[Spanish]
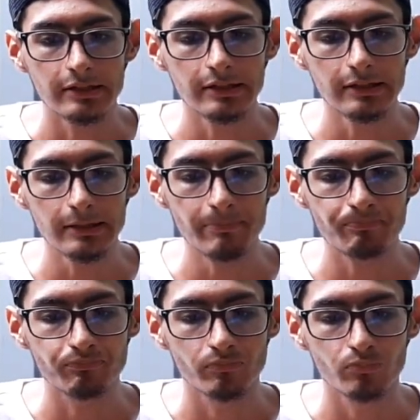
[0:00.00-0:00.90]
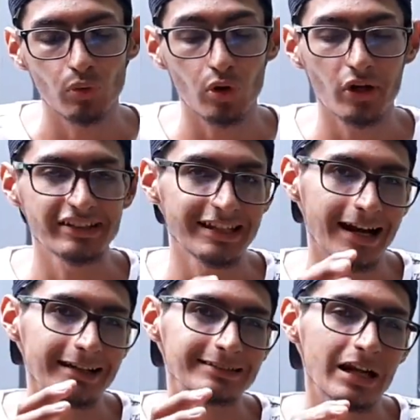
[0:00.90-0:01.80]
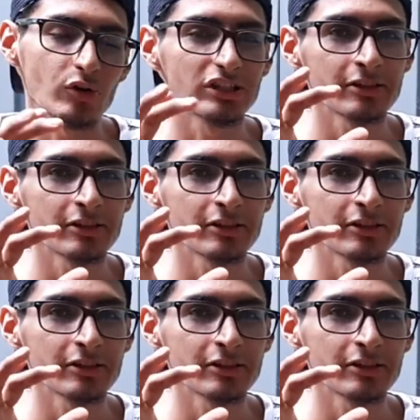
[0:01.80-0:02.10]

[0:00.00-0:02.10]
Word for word: y por lo general trae una